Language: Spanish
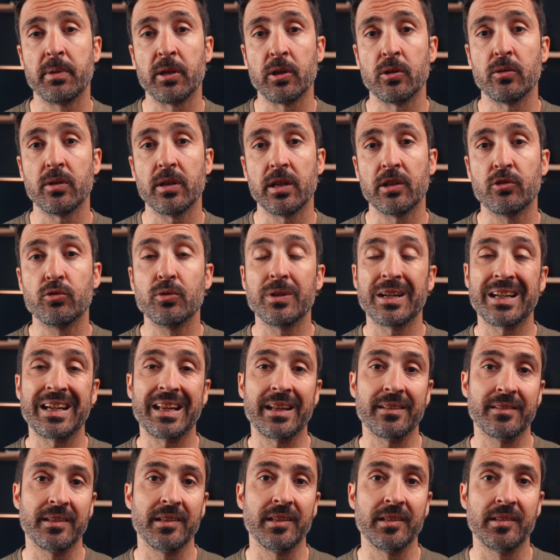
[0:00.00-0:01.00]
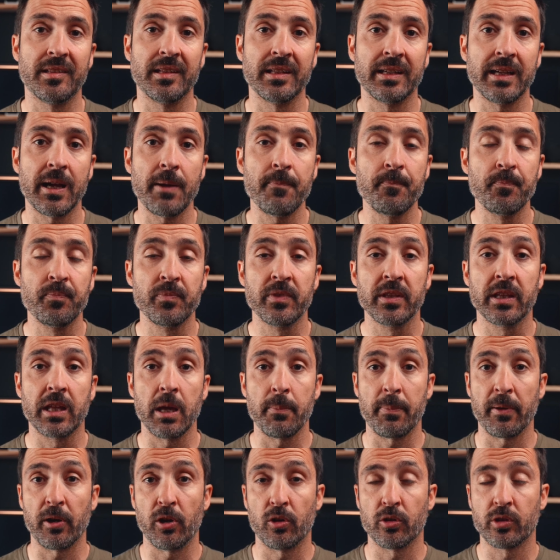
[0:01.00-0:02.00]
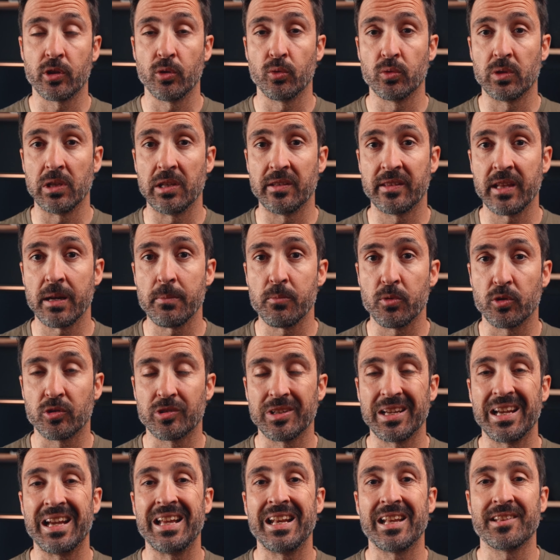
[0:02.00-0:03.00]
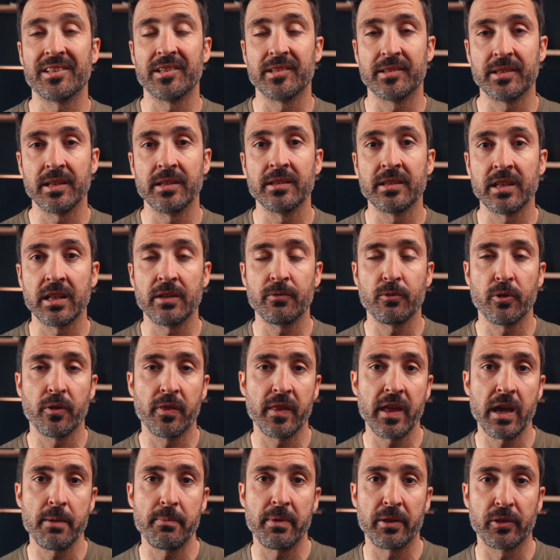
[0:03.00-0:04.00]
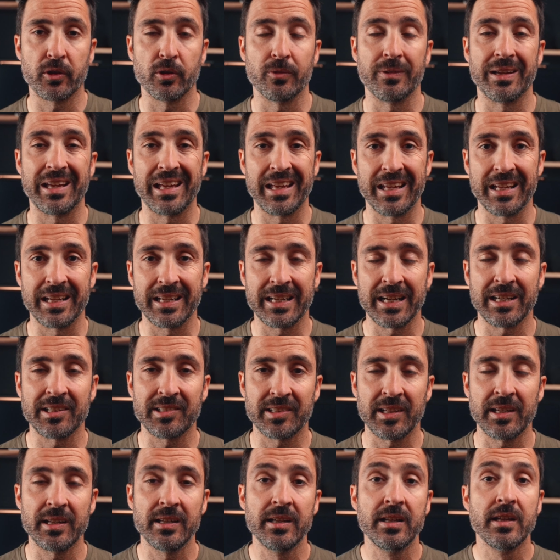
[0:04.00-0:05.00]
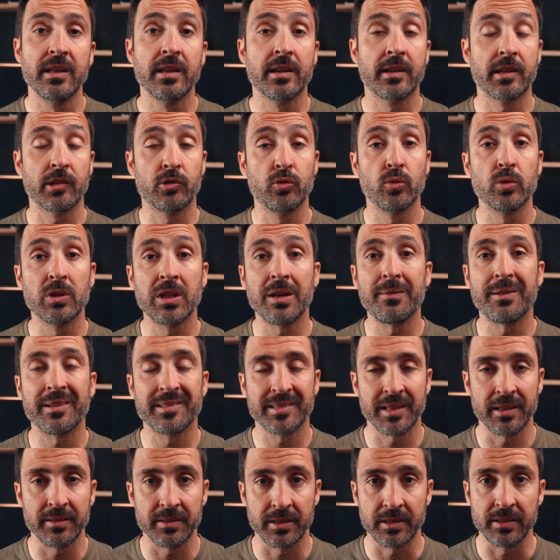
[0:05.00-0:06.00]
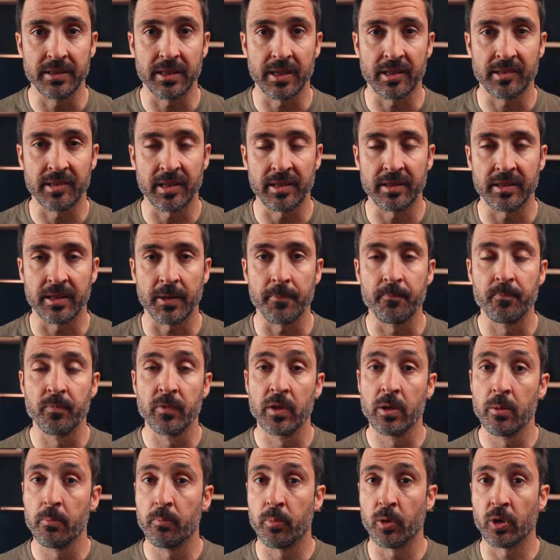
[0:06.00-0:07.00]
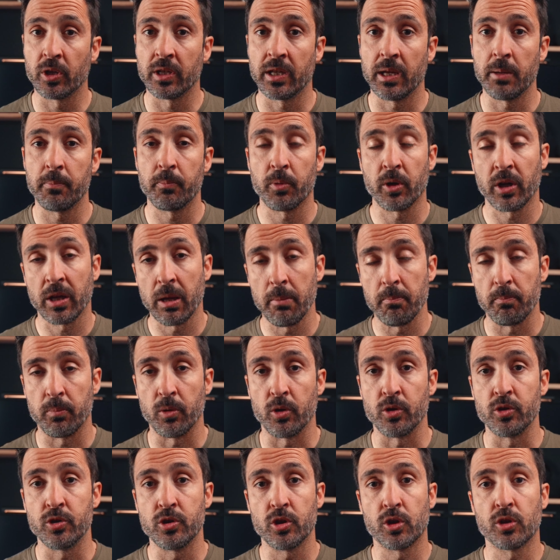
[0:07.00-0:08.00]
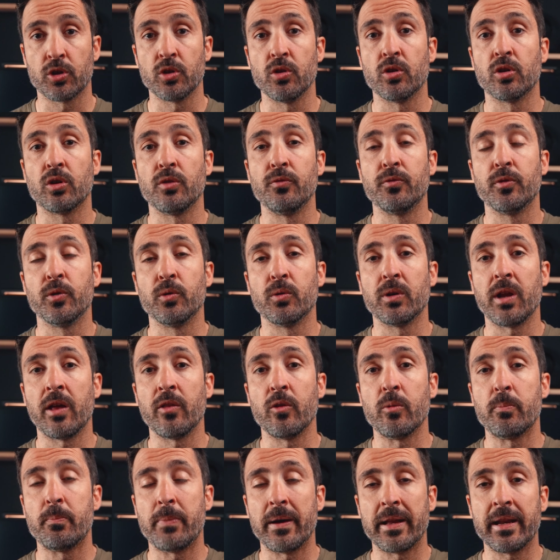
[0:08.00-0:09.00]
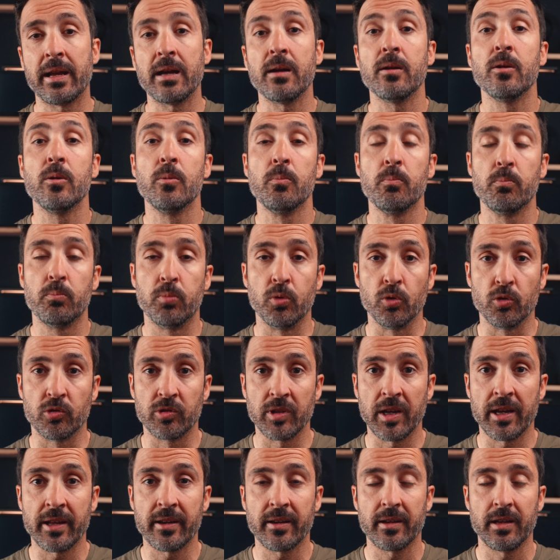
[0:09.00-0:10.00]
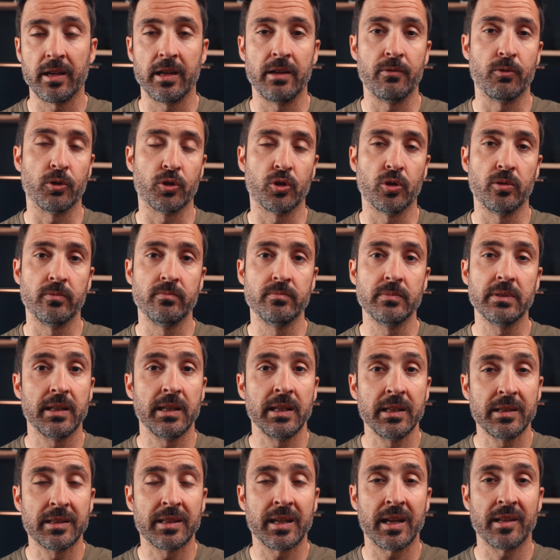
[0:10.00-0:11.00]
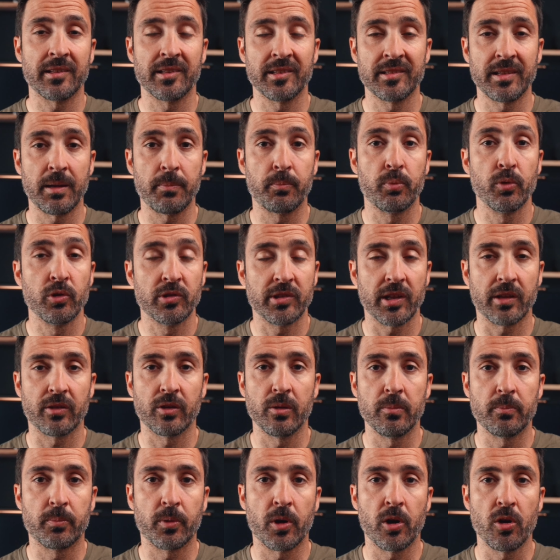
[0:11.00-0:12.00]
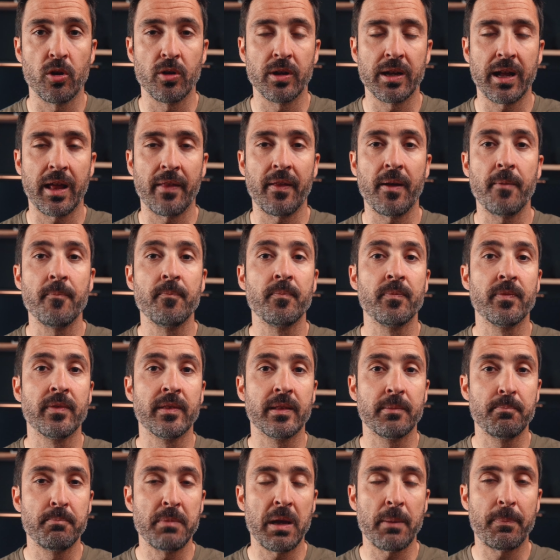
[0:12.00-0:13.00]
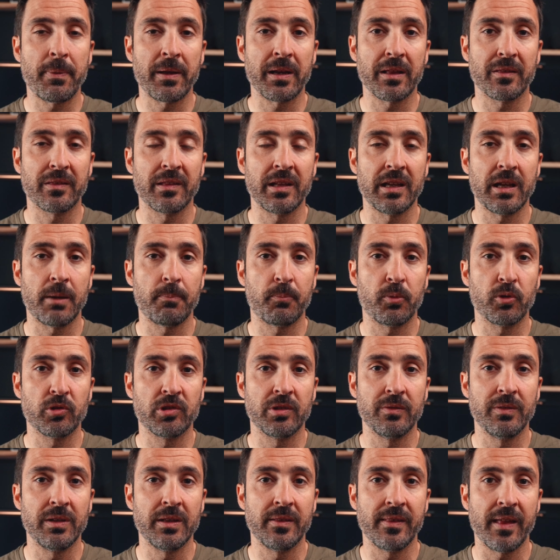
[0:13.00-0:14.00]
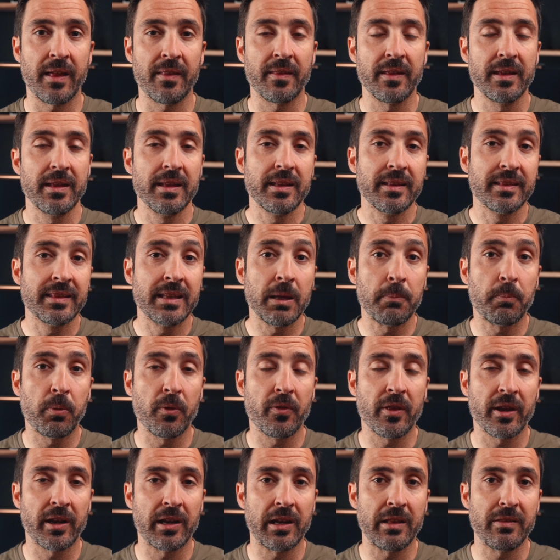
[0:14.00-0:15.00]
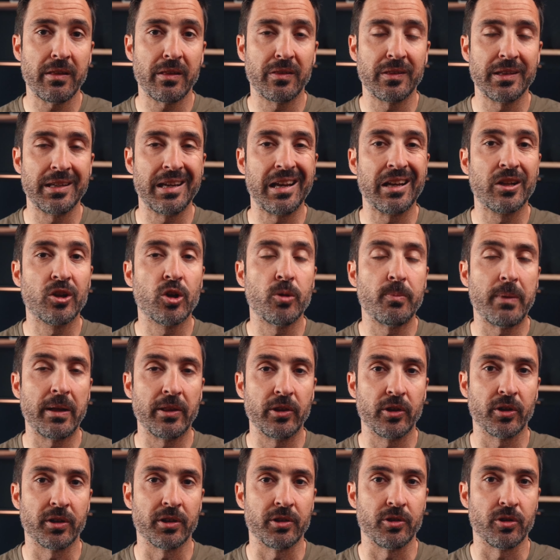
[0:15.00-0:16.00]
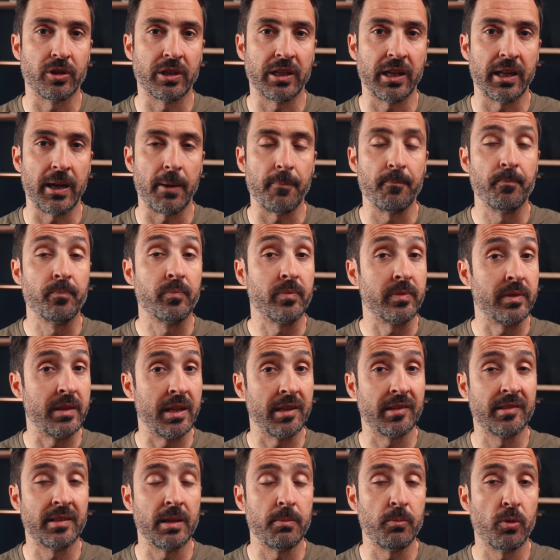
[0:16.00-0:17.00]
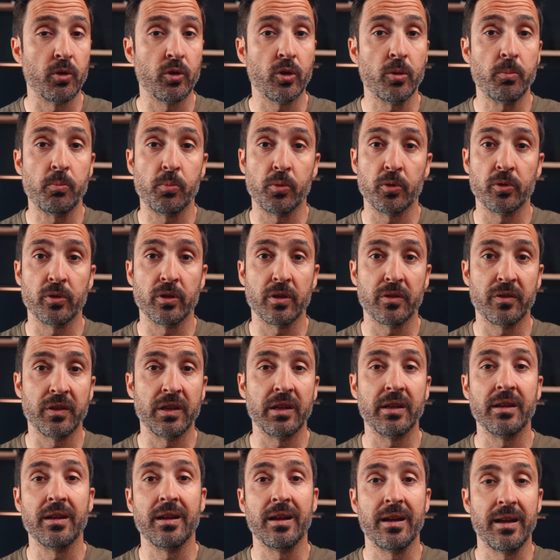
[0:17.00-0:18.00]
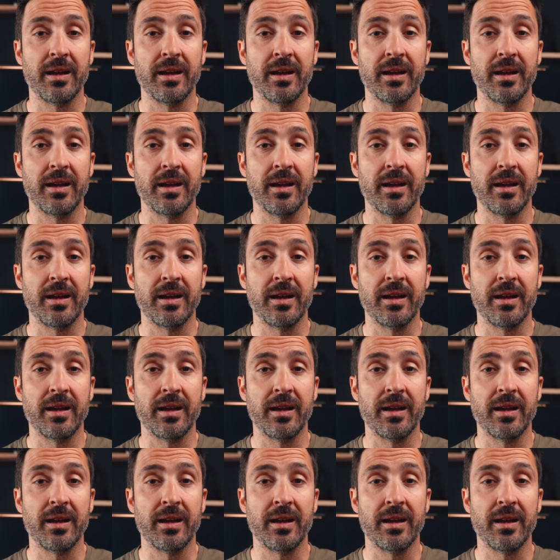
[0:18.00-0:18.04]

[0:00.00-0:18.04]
pero es una característica que para los que utilizamos el asistente de voz de Amazon en casa resulta bastante interesante, porque por ejemplo yo lo tengo configurado para pulsar el botón y tras esa pulsación prolongada me aparece la posibilidad de poderle decir el comando que yo quiera. De este modo puedo decir